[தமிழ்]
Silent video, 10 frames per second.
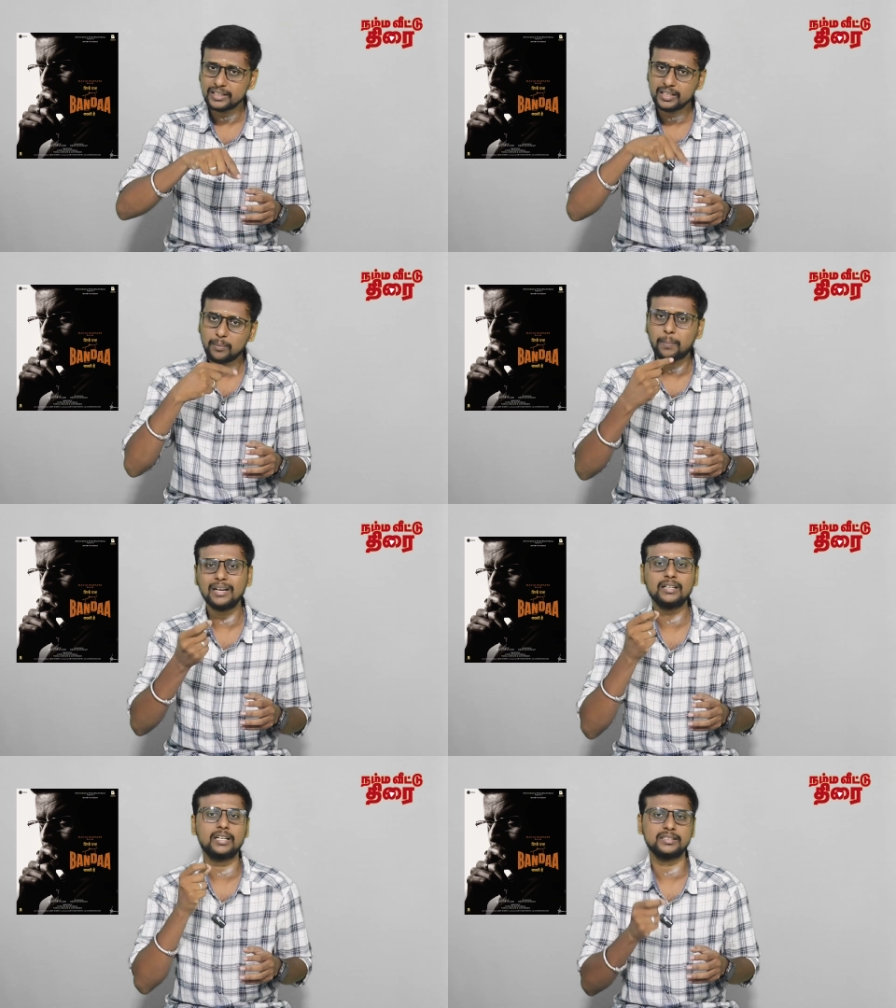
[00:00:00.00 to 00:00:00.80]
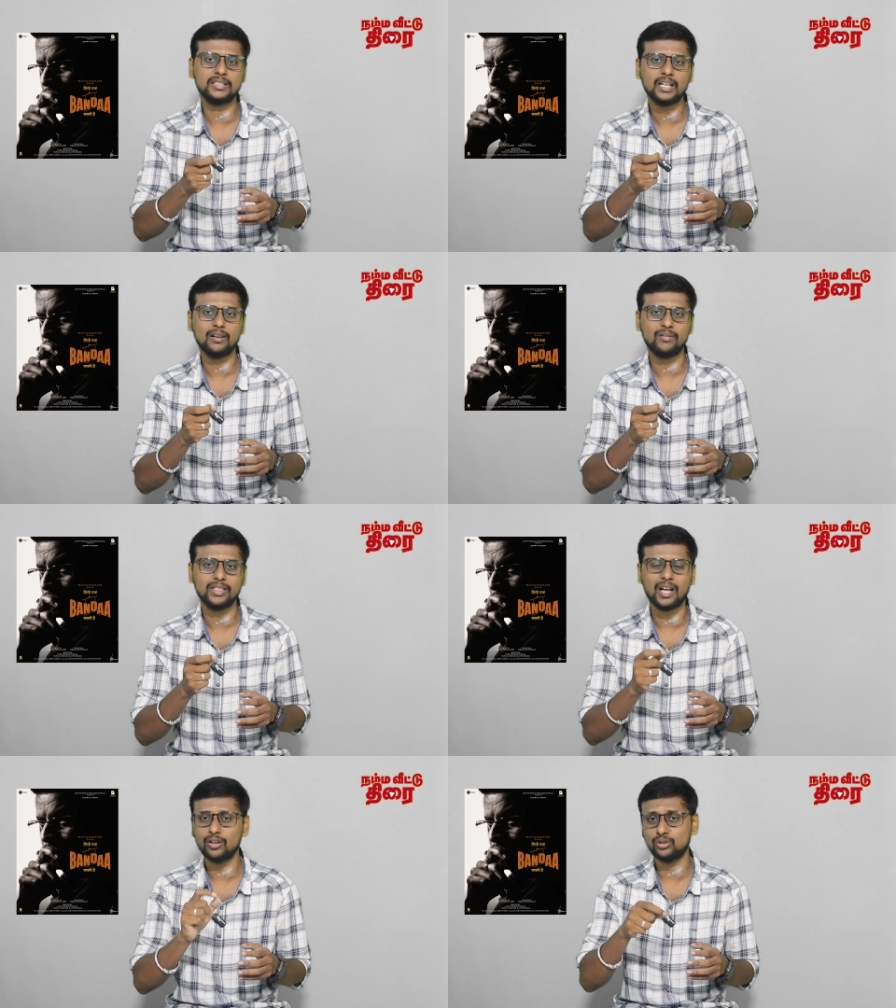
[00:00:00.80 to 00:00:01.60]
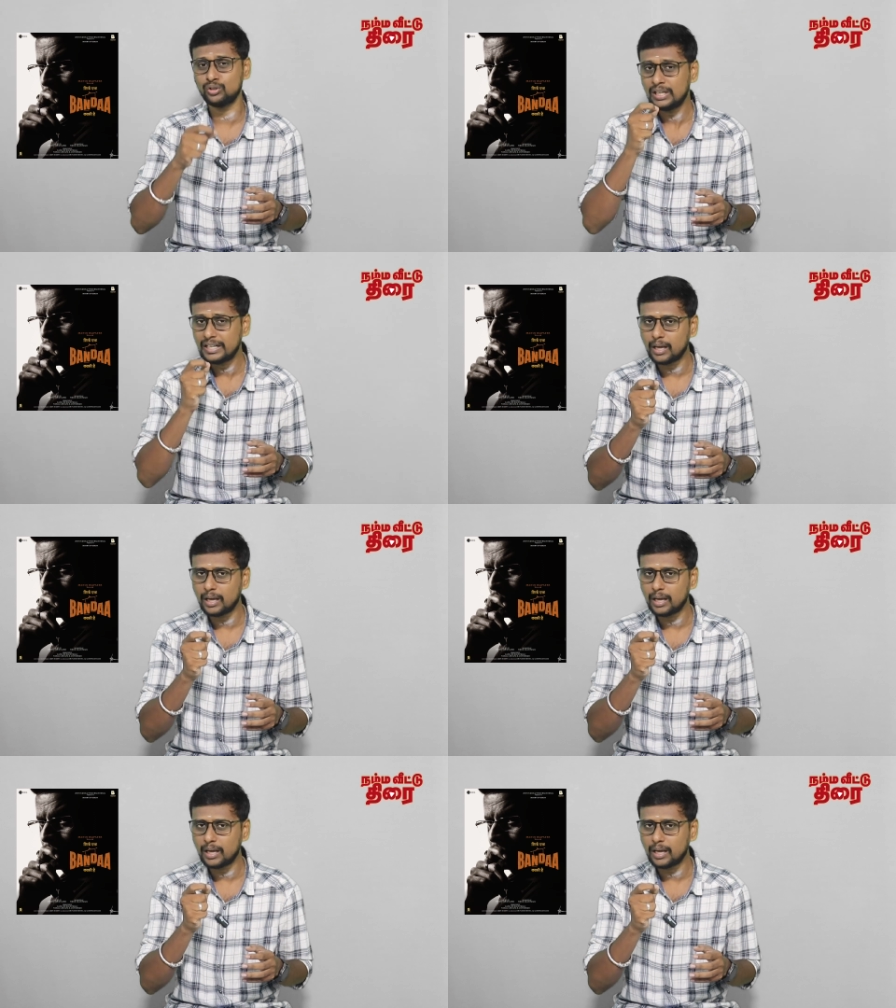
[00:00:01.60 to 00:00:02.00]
அதில் பல கஷ்டங்கள் வந்தாலும்